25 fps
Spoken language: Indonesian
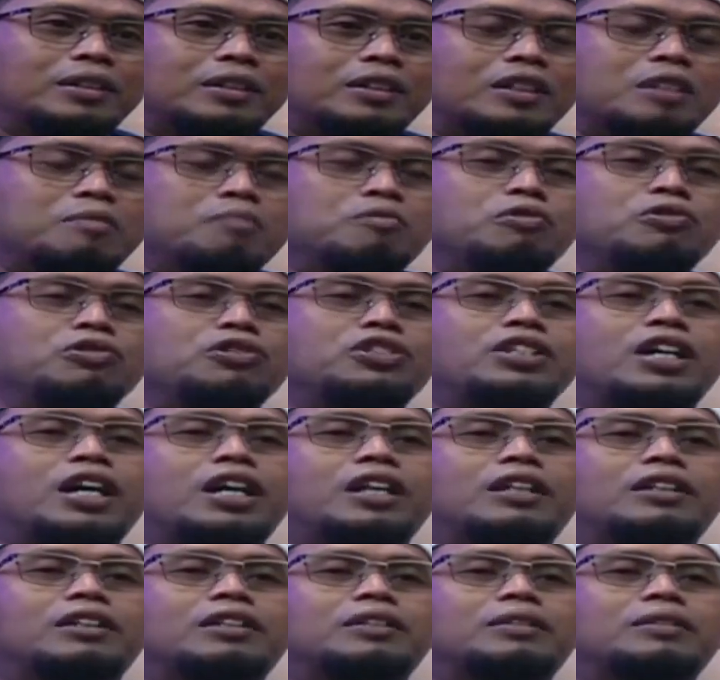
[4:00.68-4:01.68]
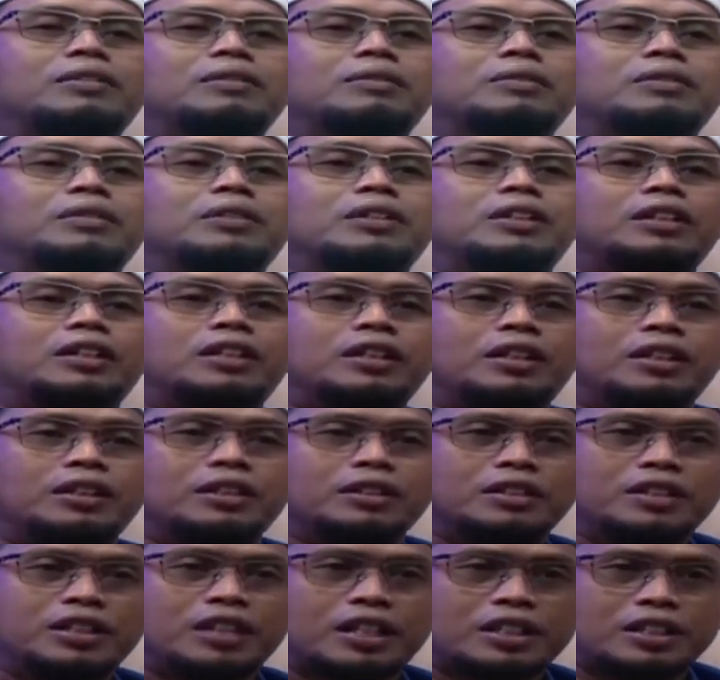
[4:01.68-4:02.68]
Kemudian
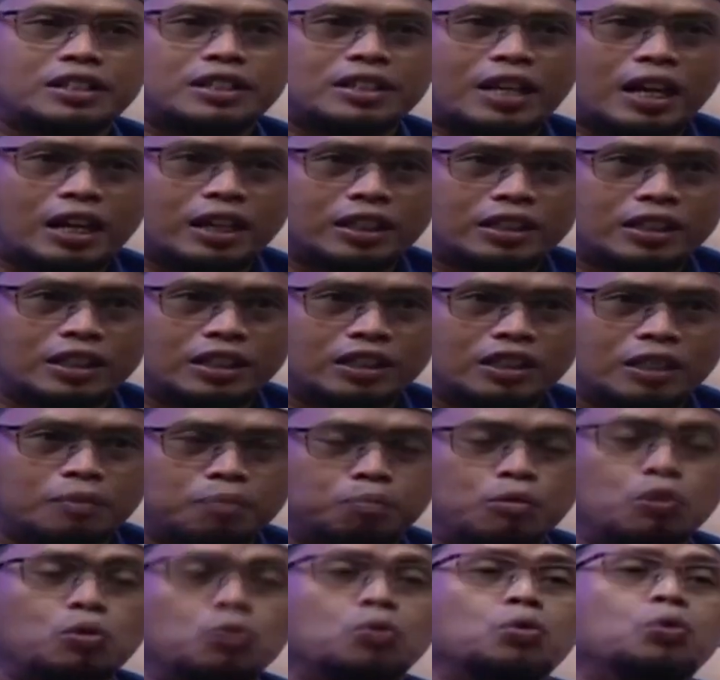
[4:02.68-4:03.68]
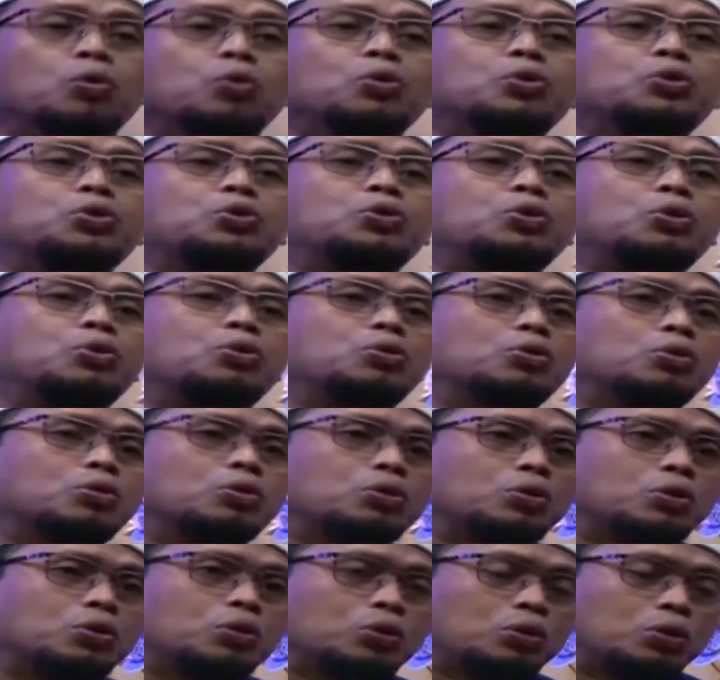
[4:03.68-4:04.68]
dia sakit di penghujung
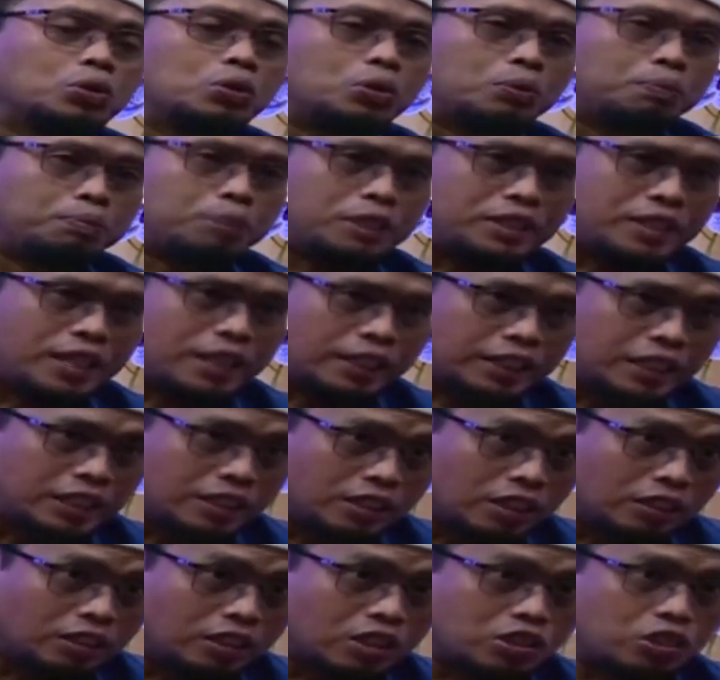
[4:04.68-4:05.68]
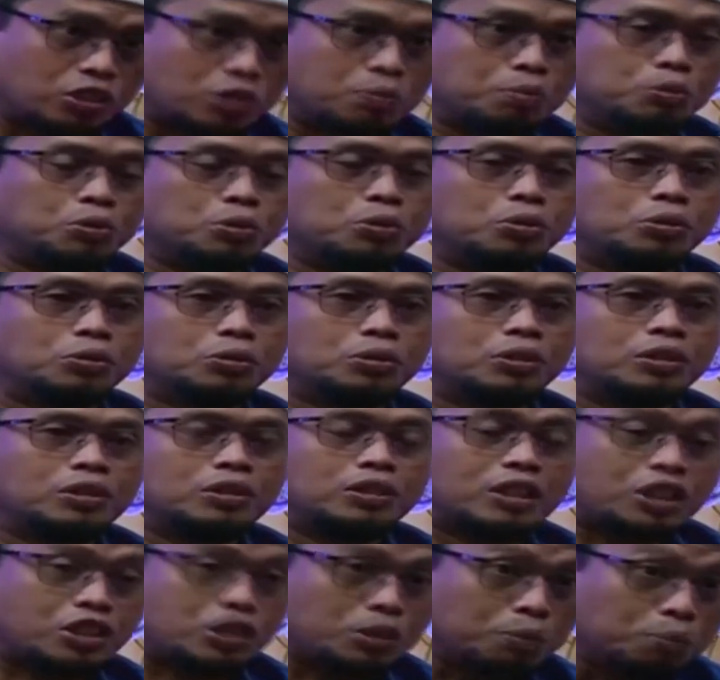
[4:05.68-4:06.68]
penyakitnya tersebut,
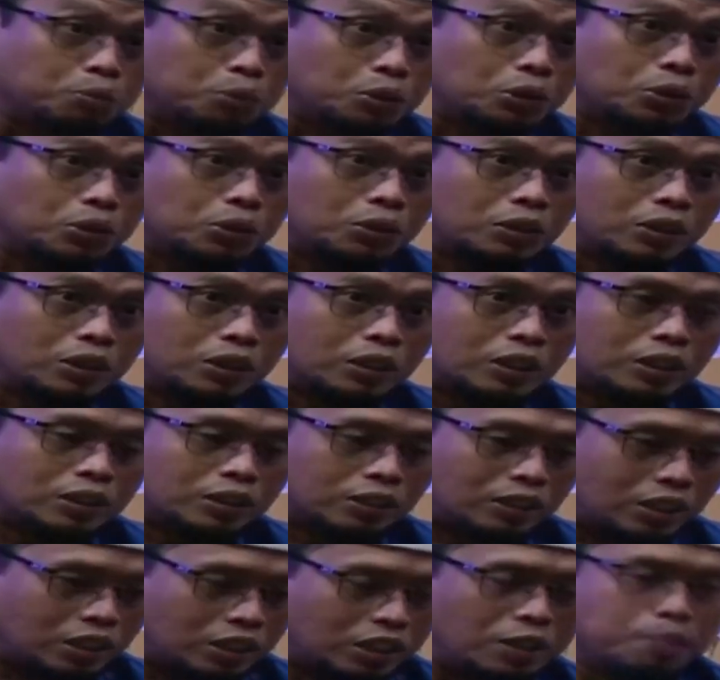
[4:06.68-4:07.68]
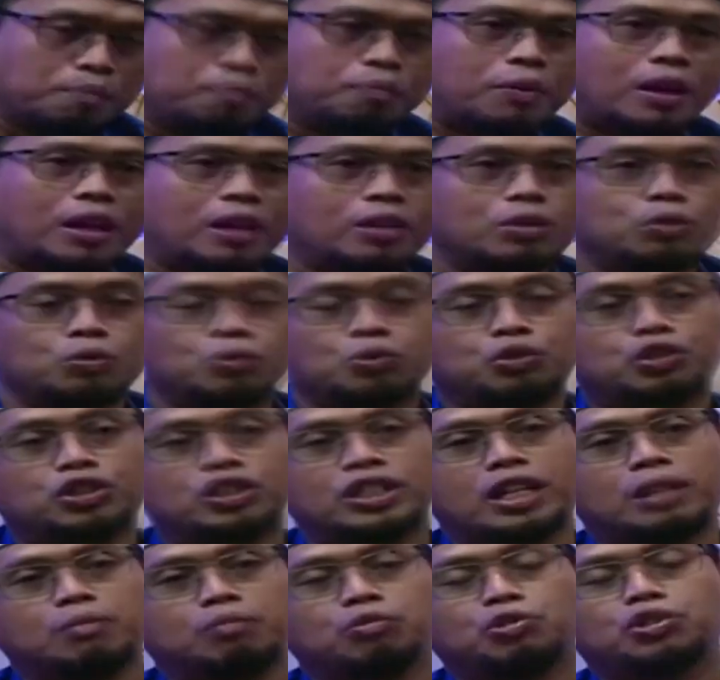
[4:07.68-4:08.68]
tersebut tertimpa ujian